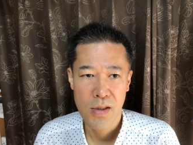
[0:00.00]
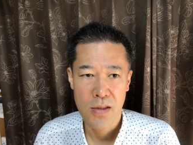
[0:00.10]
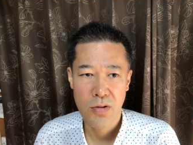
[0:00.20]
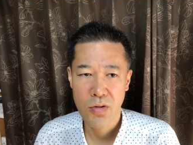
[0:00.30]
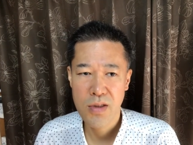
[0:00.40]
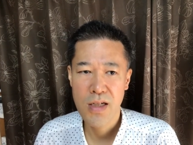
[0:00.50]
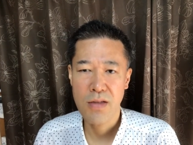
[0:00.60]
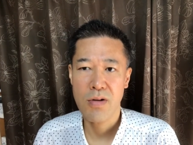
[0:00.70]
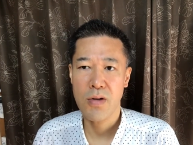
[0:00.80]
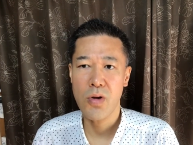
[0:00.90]
そっち側
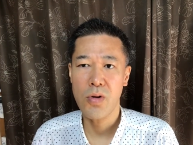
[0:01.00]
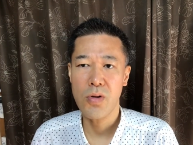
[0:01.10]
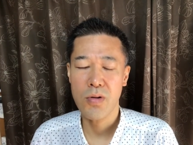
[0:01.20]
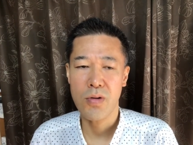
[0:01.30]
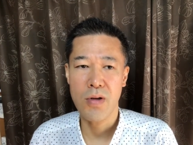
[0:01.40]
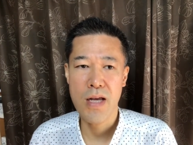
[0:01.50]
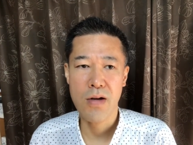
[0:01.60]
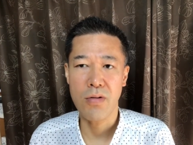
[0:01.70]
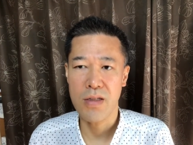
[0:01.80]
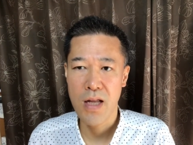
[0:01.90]
というか両方こう並
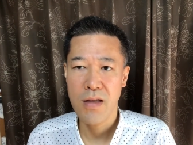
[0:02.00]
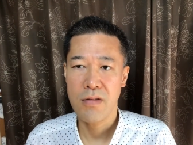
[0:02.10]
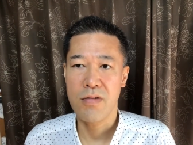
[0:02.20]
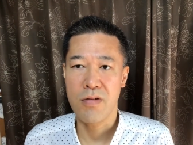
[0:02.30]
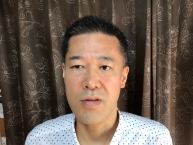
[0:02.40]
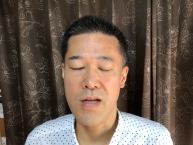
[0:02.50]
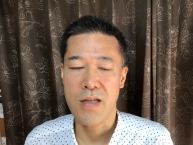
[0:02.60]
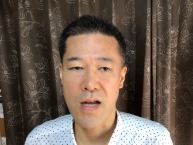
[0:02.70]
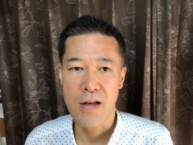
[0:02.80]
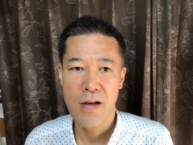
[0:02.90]
行にね進んでい
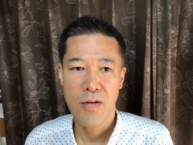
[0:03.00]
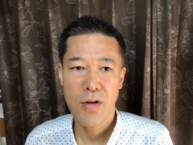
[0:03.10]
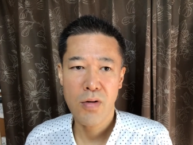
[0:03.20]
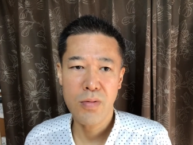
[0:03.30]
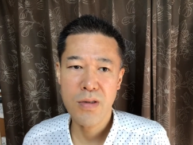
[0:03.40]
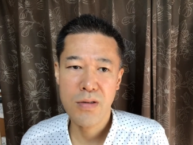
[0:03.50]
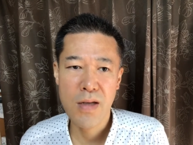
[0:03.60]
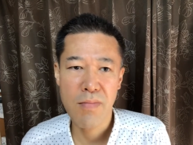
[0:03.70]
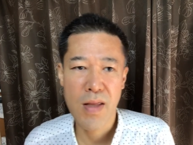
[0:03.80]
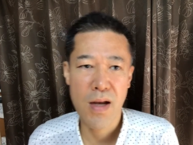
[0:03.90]
きたい。で古武術
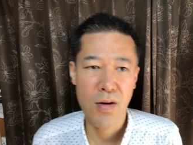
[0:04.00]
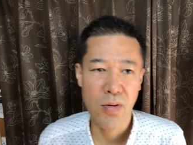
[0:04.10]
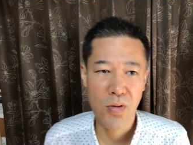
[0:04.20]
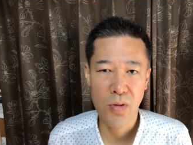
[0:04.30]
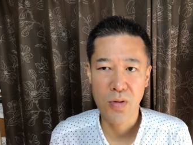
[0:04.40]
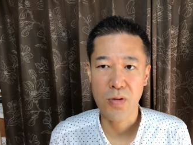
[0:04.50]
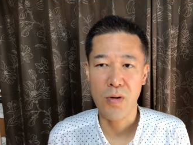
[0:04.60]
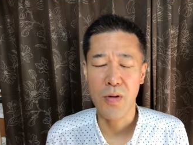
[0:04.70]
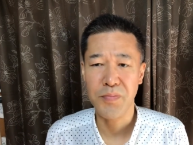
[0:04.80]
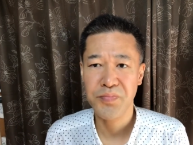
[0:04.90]
はまだほとんどそ
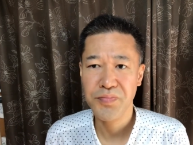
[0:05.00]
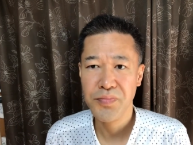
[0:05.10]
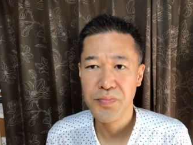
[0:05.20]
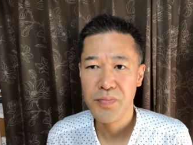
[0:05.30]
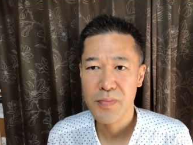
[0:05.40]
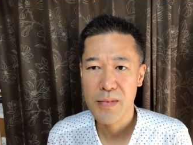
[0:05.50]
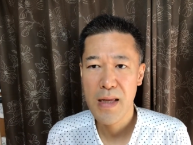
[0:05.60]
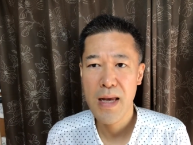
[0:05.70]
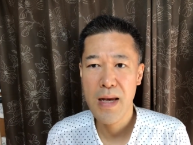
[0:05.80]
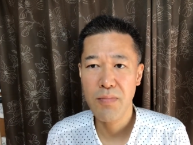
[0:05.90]
の、
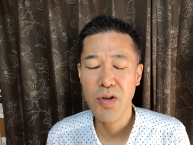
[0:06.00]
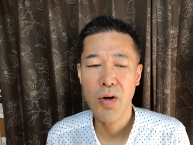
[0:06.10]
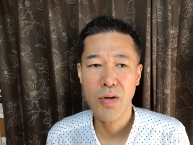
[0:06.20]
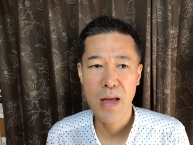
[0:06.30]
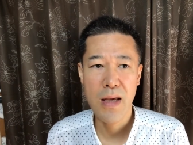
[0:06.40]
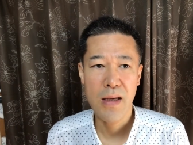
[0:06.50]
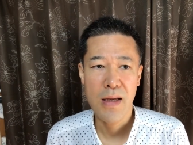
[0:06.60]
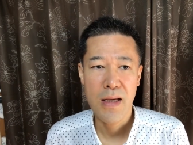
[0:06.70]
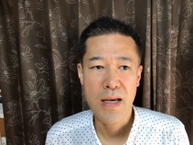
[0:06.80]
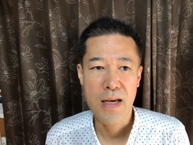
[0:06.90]
無料のね、
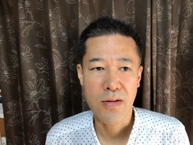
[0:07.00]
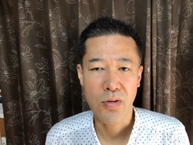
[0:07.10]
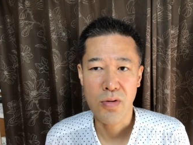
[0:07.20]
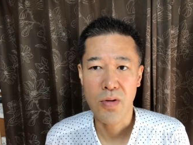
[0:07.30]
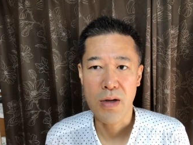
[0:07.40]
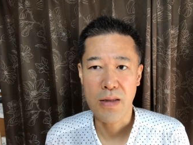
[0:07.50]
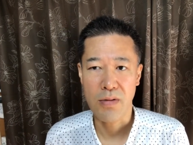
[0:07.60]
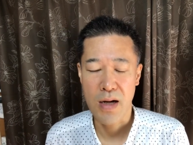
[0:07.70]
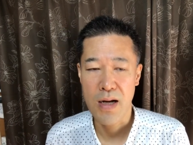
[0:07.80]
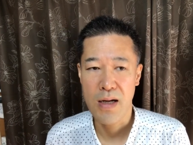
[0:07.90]
そういう動画とか、